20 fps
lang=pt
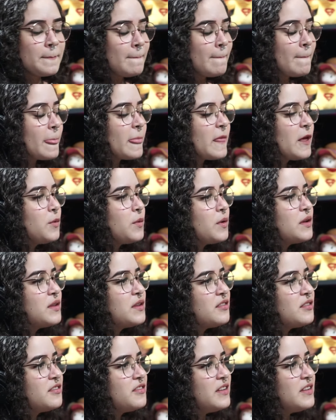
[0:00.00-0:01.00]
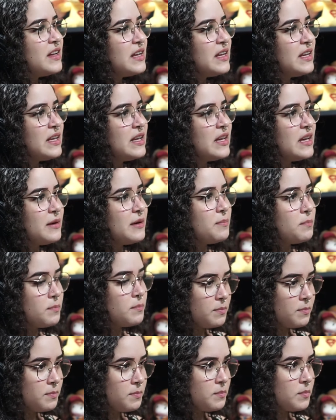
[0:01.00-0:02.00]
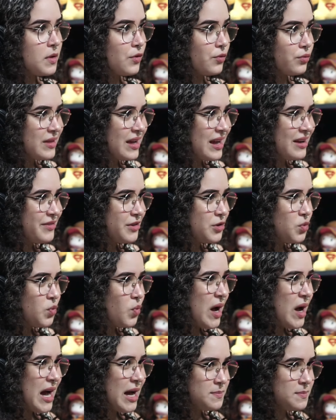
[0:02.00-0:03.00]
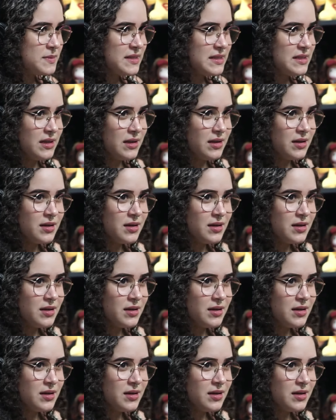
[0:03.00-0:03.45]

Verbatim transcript: quando eu vi que eu tava no ápice